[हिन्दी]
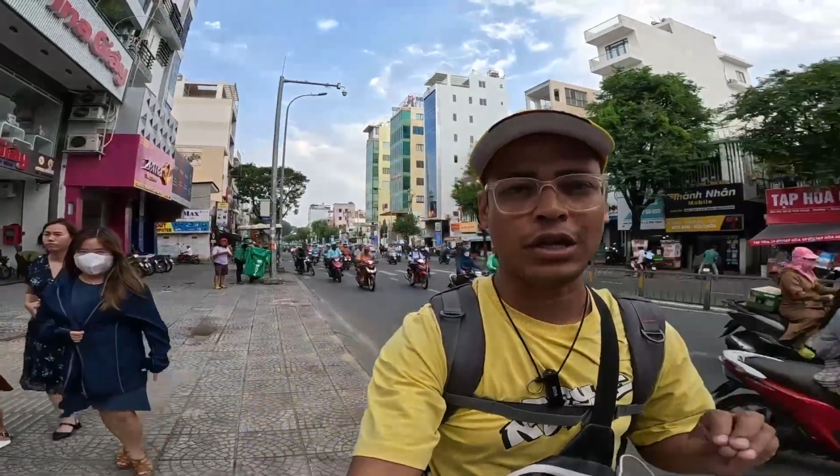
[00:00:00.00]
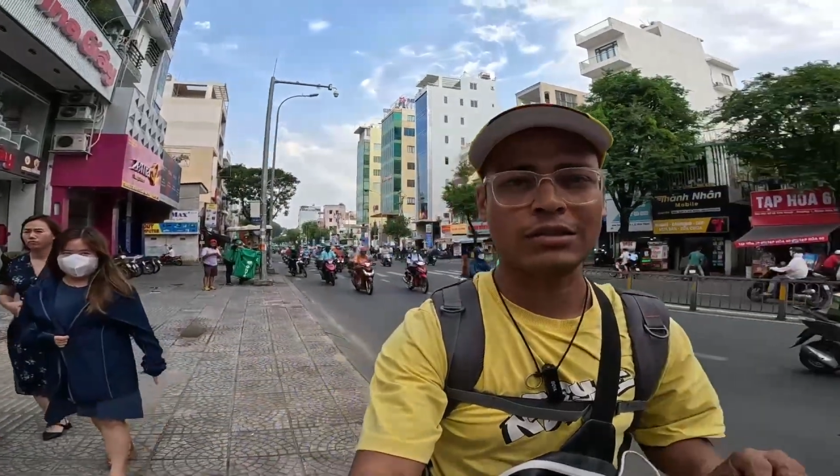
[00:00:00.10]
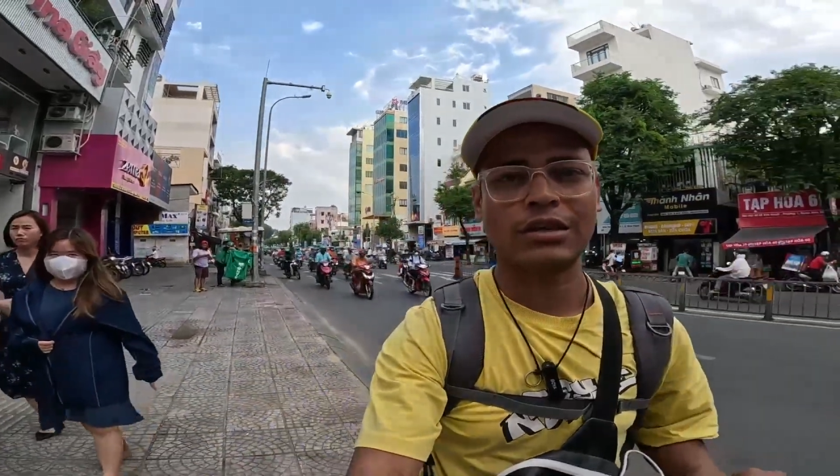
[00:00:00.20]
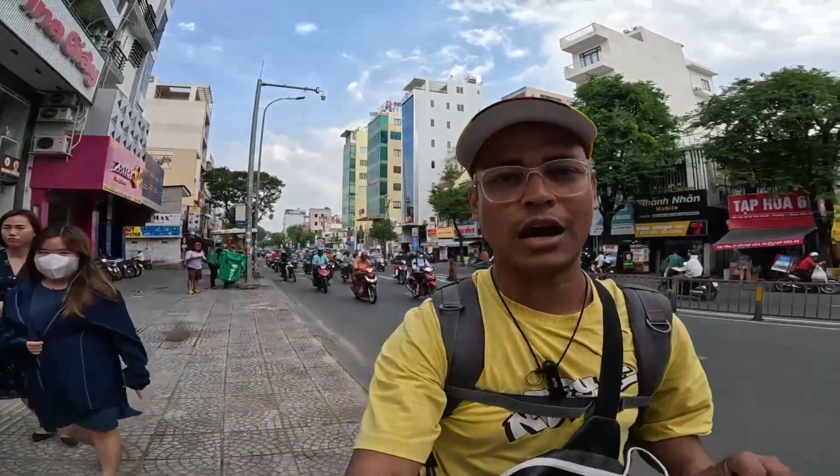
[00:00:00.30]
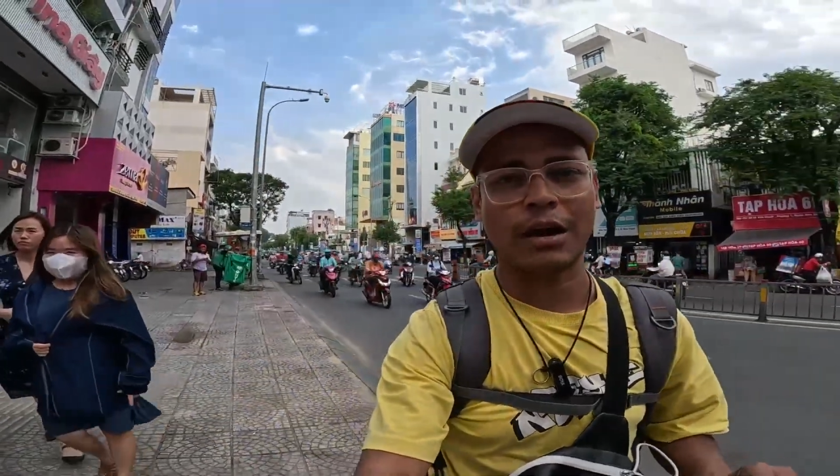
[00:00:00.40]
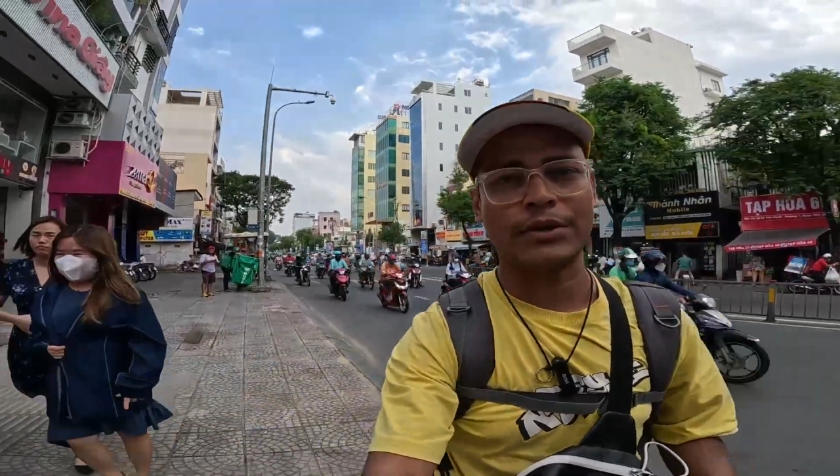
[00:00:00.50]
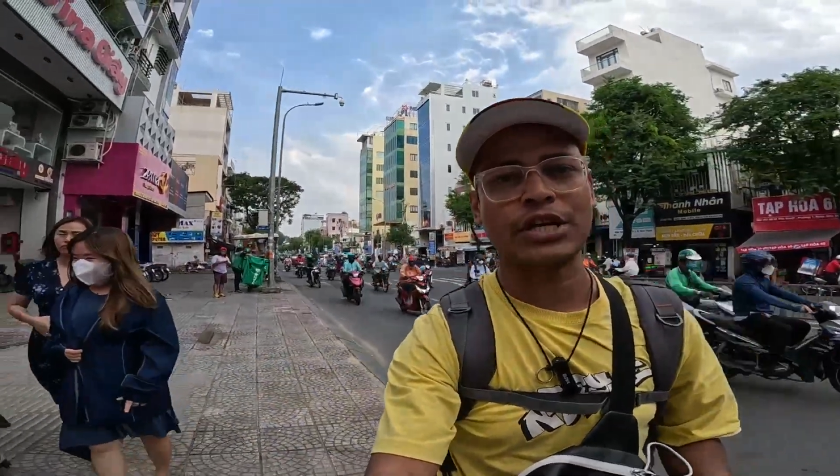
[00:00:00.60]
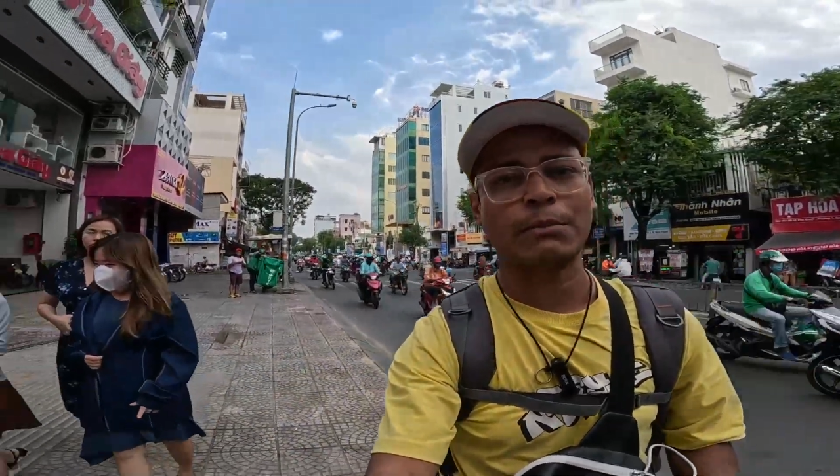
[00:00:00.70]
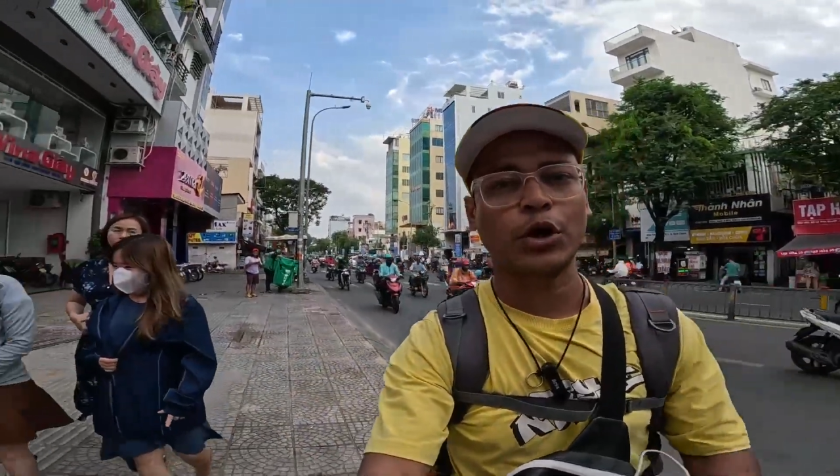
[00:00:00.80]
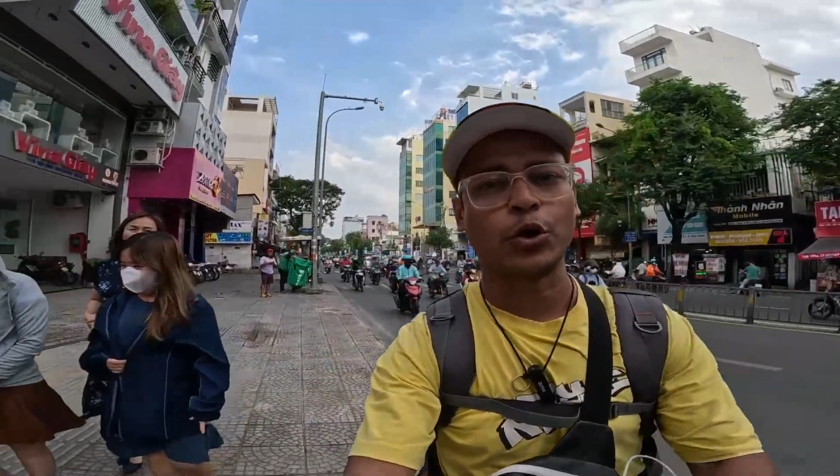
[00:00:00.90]
दस ग्यारह
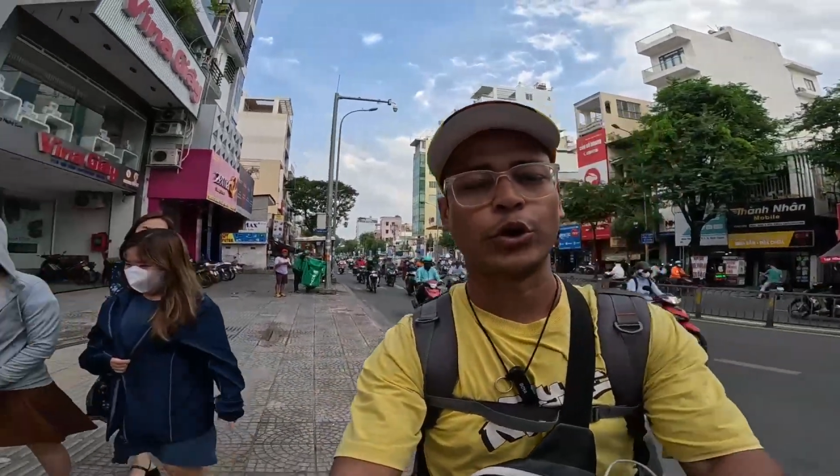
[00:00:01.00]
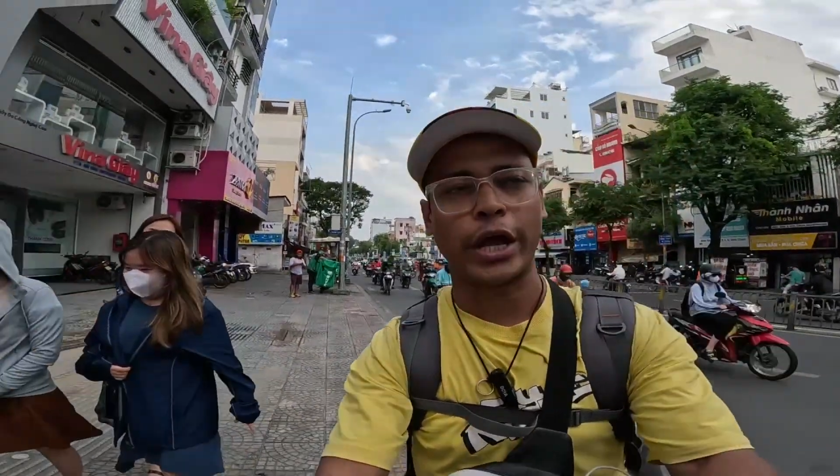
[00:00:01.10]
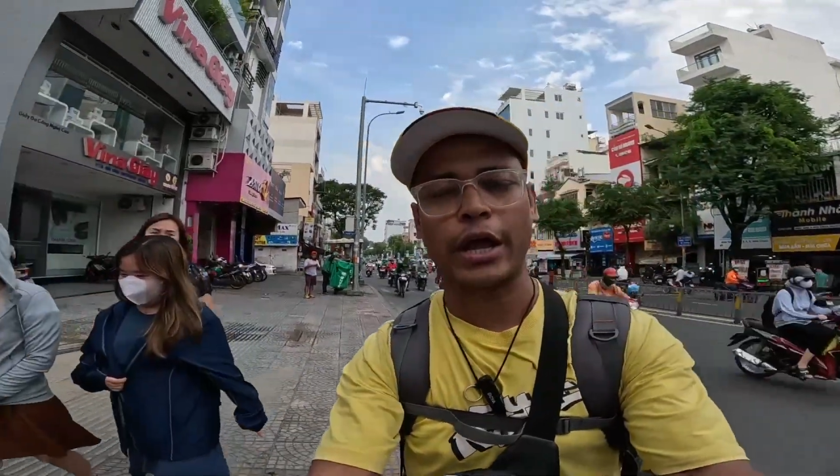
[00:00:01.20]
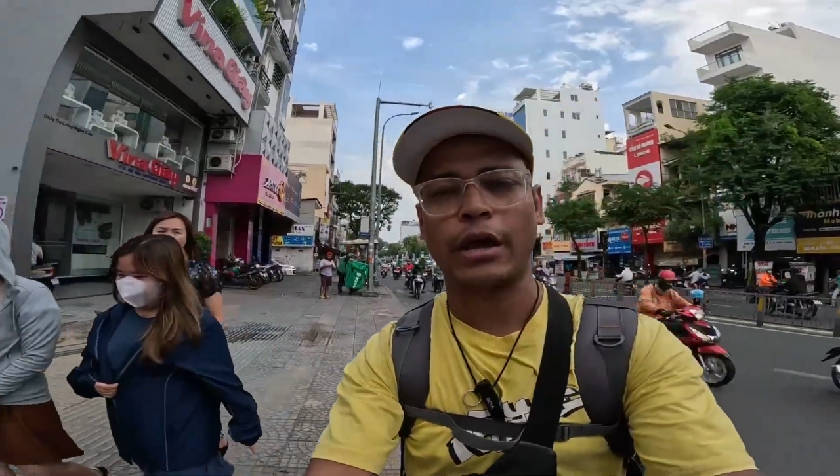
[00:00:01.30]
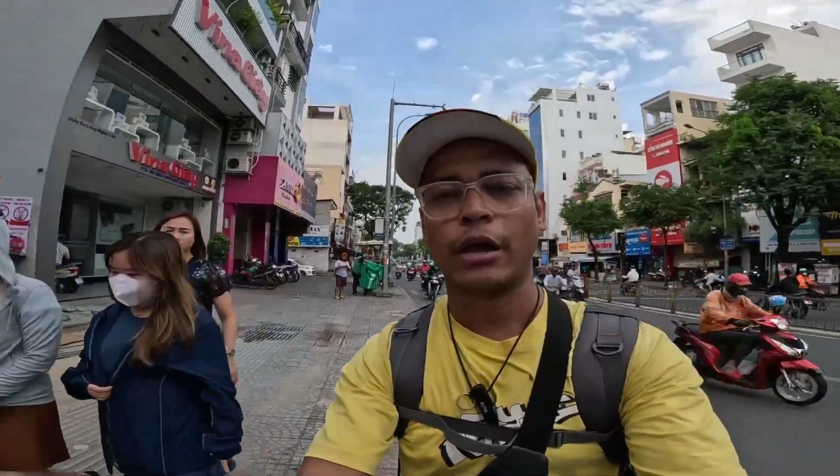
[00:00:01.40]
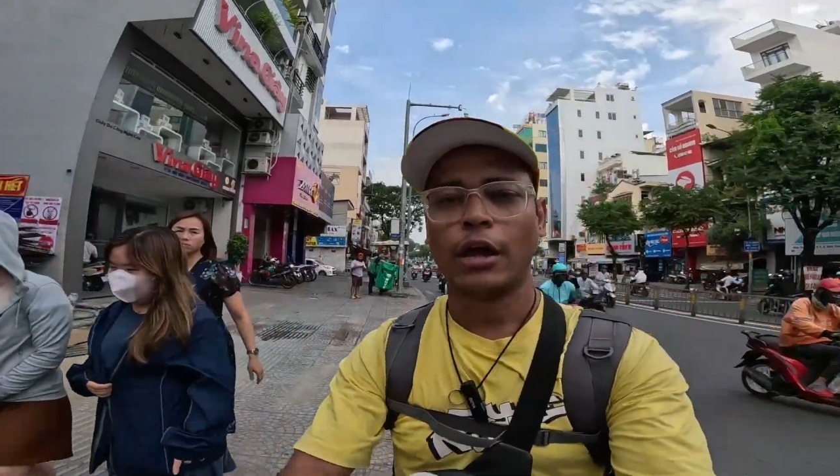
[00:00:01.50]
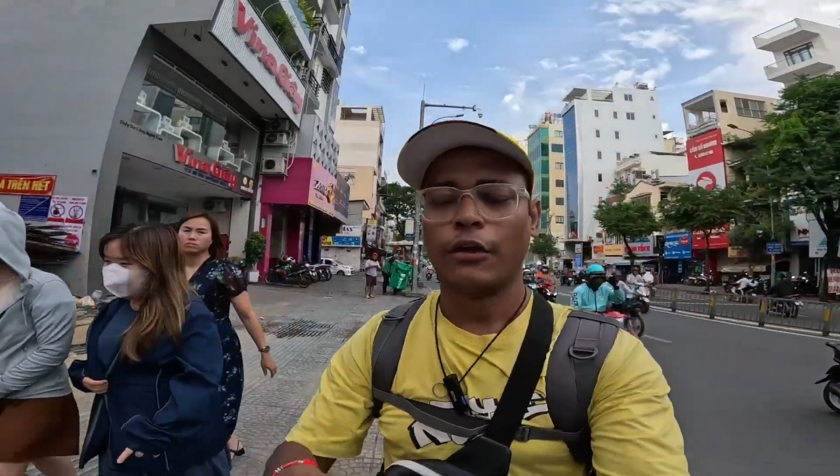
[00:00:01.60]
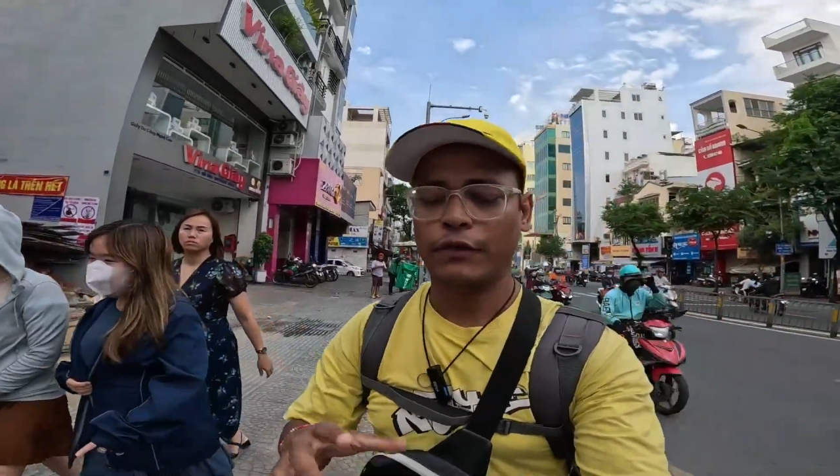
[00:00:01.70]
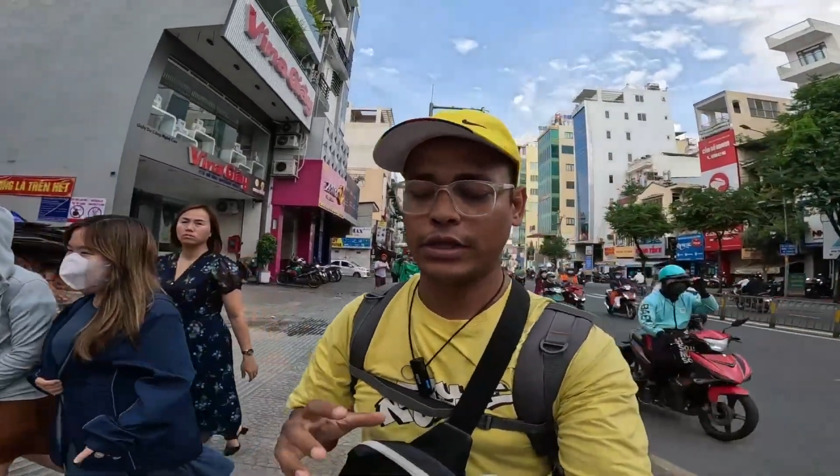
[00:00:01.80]
बजे हम लोग उठे हैं